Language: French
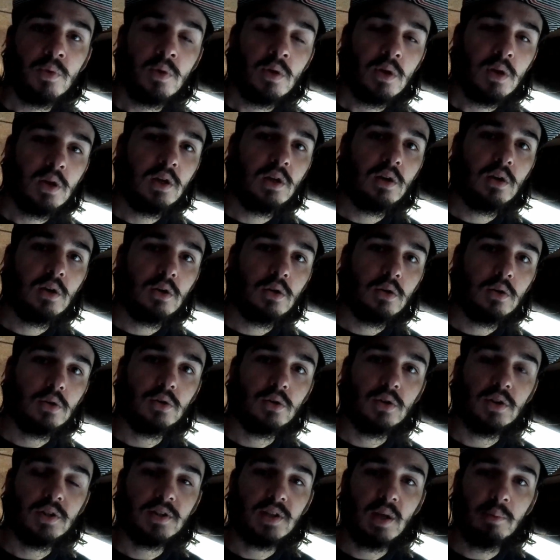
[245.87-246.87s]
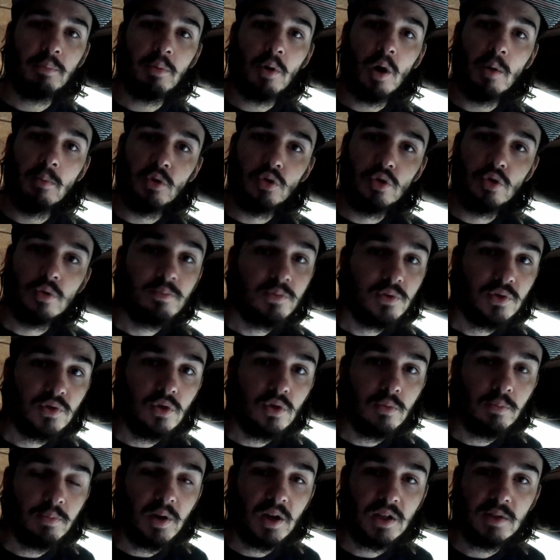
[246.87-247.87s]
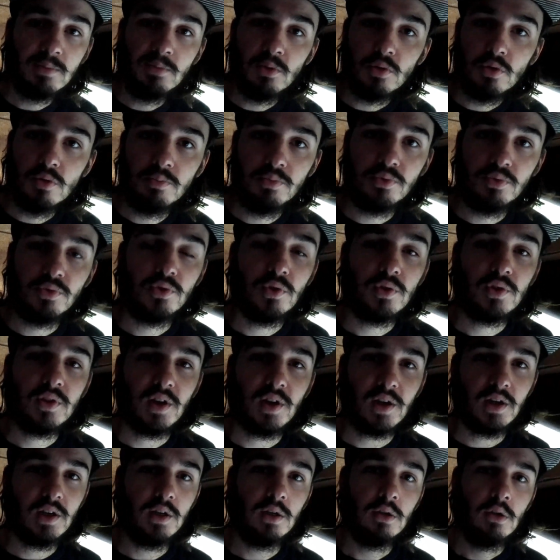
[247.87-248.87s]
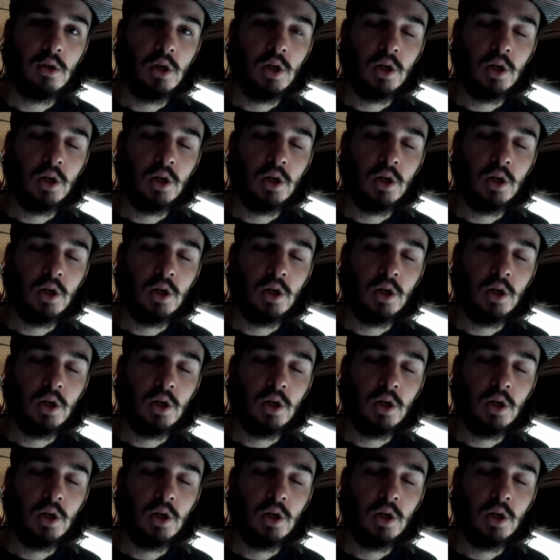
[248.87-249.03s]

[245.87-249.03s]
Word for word: Et, euh, et, ça prend beaucoup plus de place, beaucoup plus de terrain.